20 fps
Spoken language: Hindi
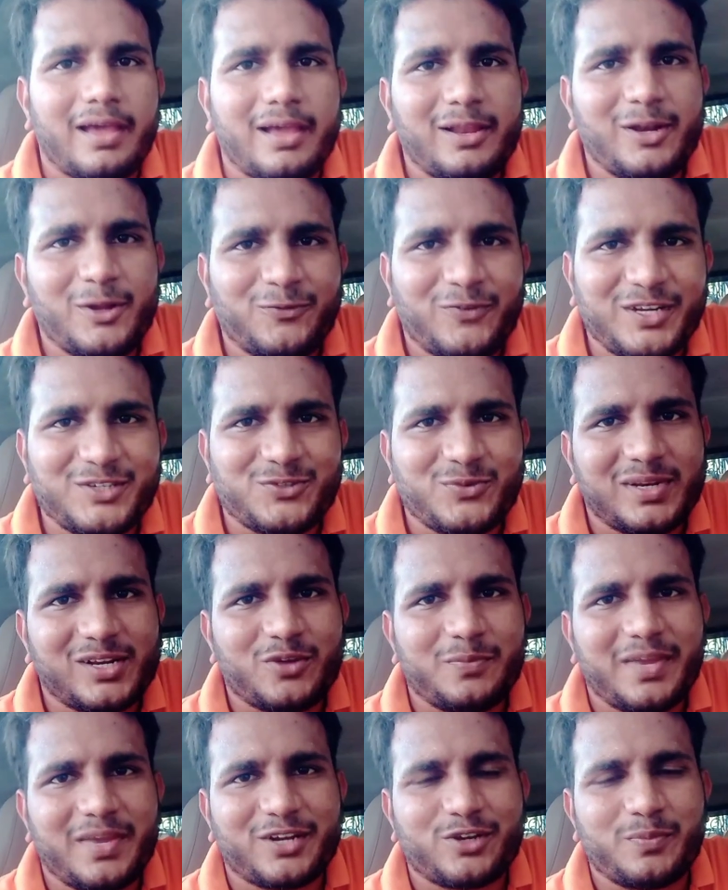हेलो फ्रेंड्स
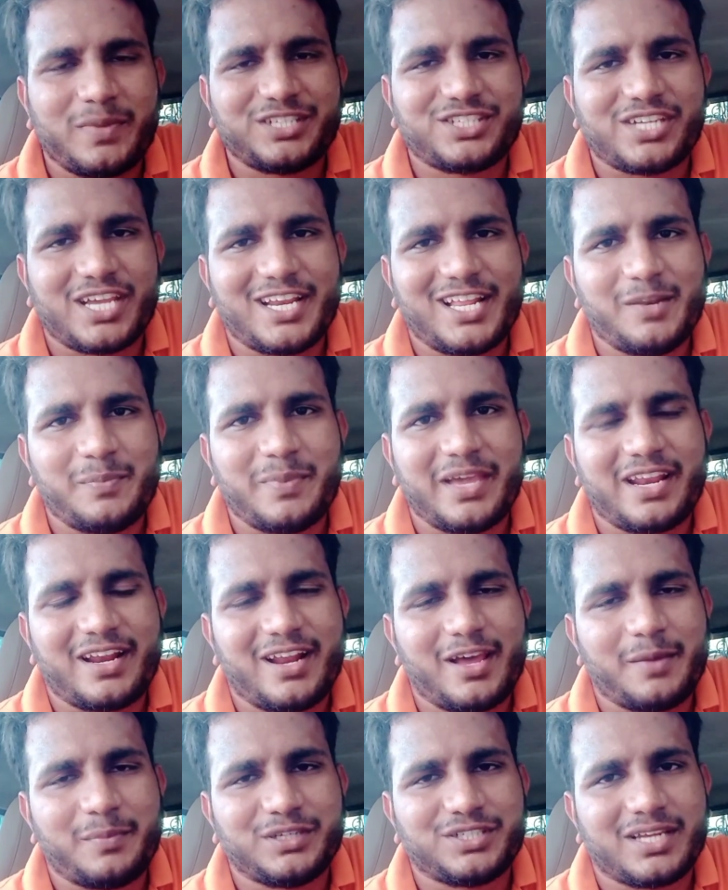वेलकम बैक टू माय चैनल मेरा
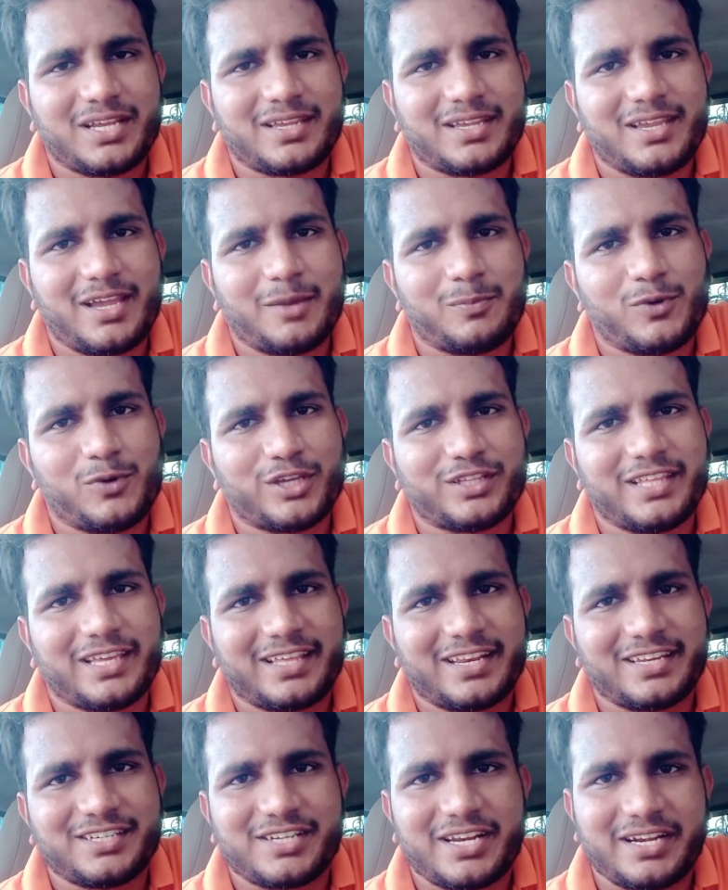नाम इशाक है आप लोग
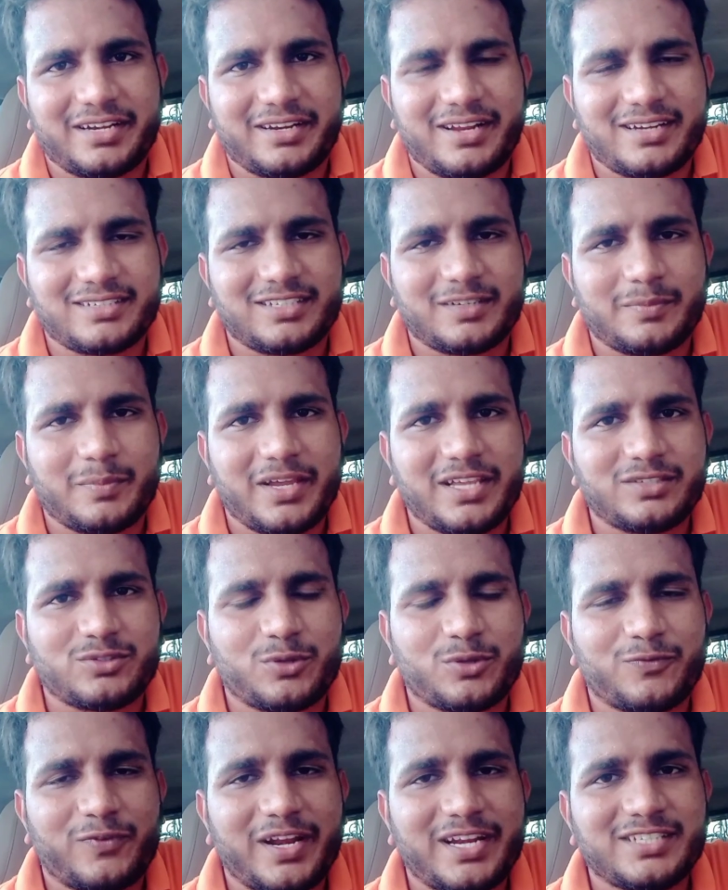देख रहे हैं स्ट्रीट कार्स एंड बाइक्स
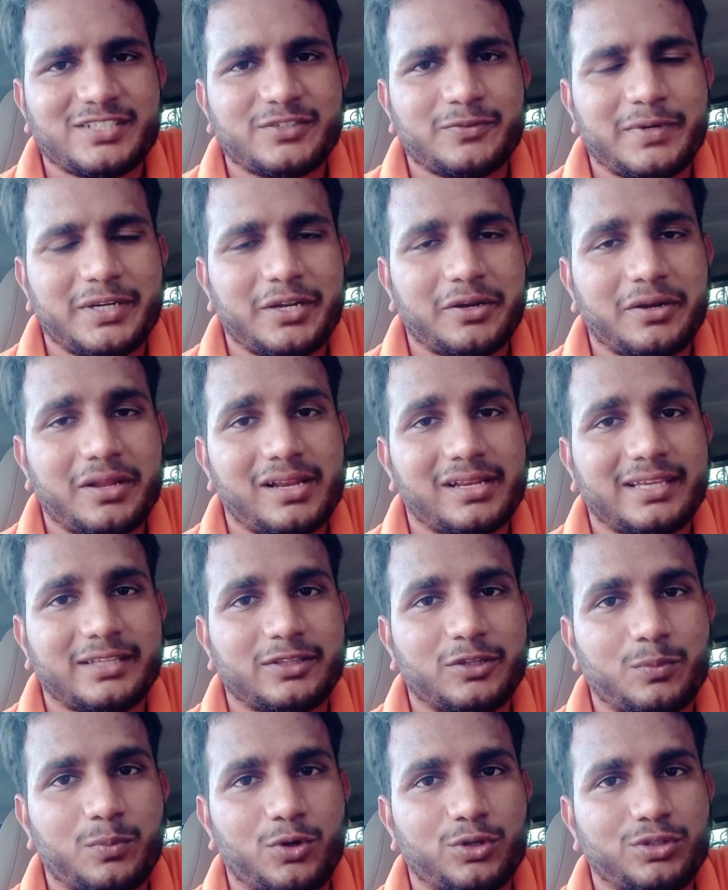तो फ्रेंड्स वीडियो डाल के
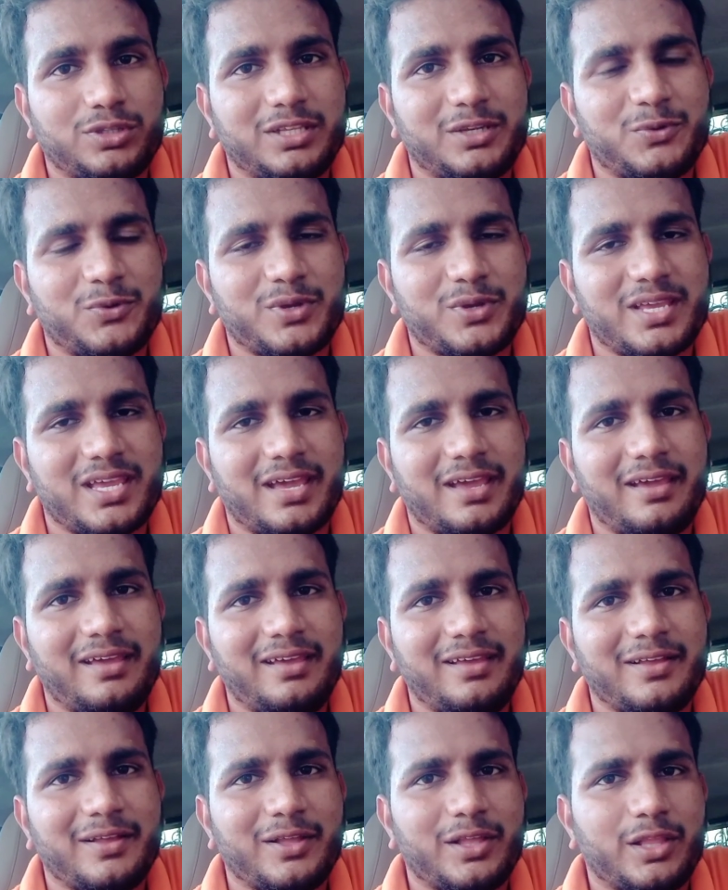तो बहुत दिन हो गया
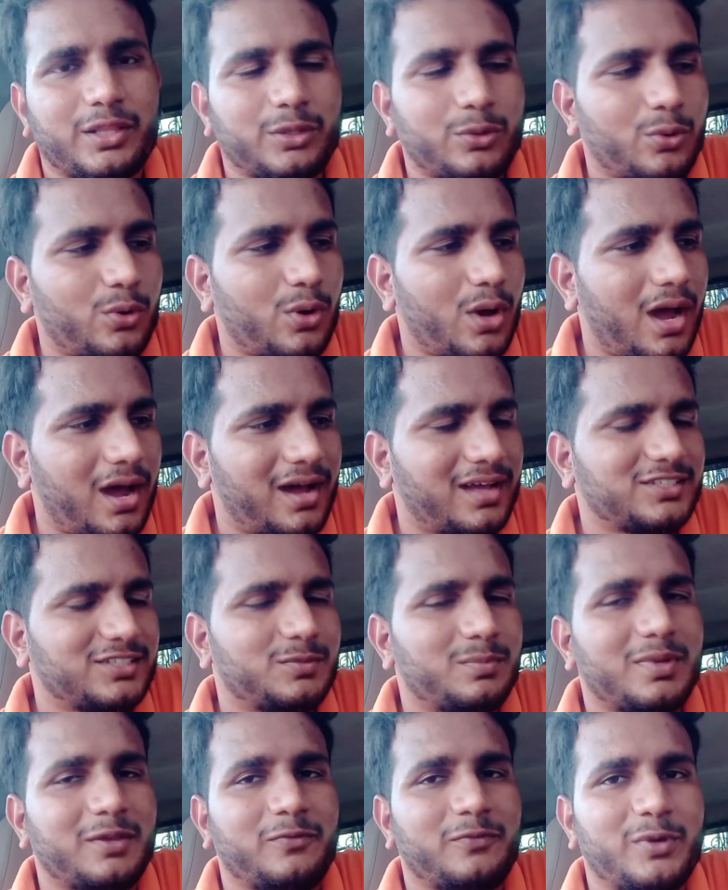है तो आज
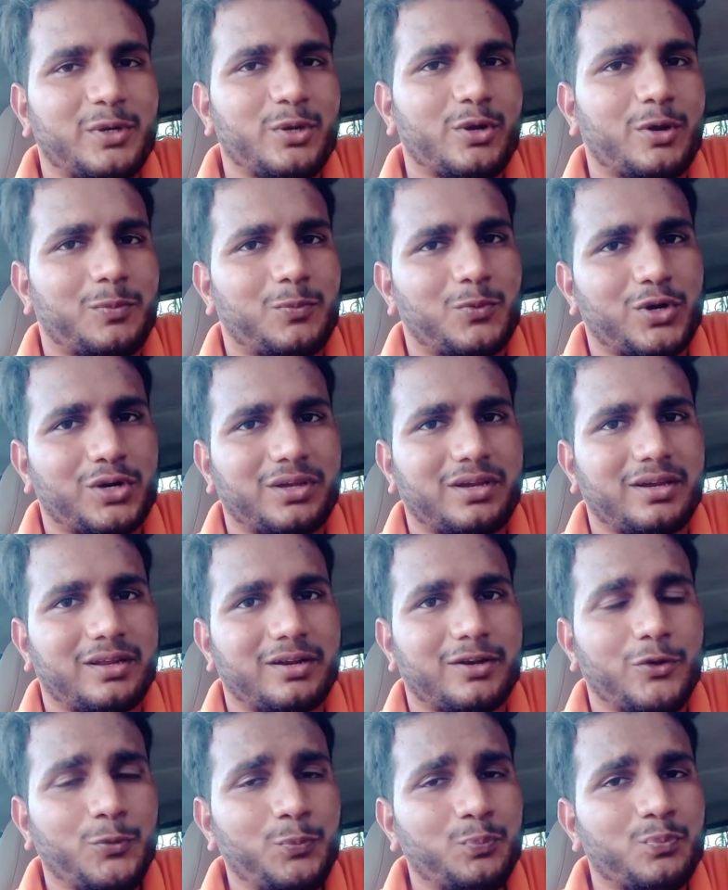मैं वीडियो अपलोड कर
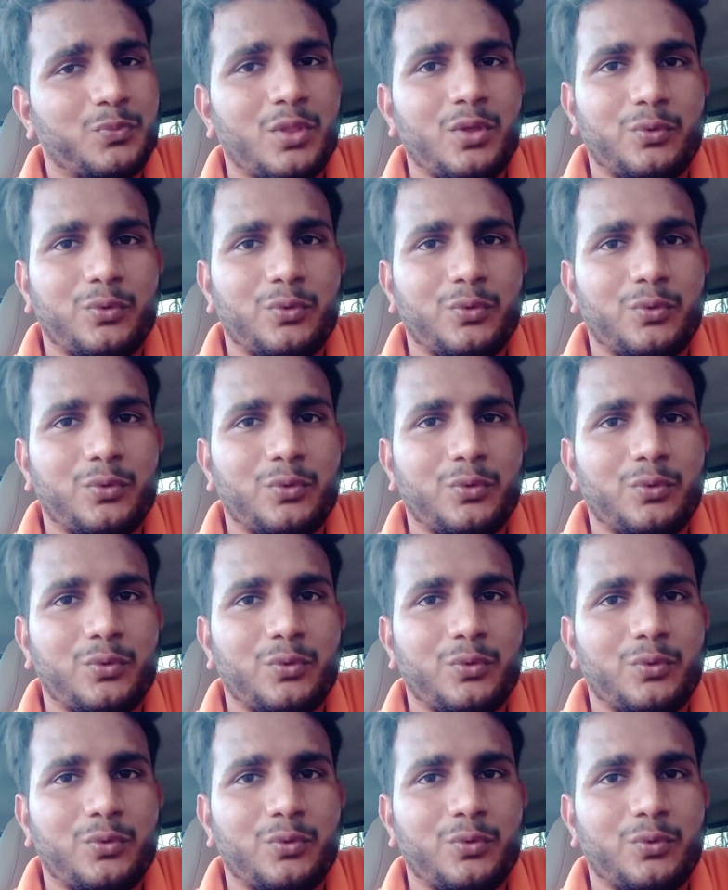रहा हूँ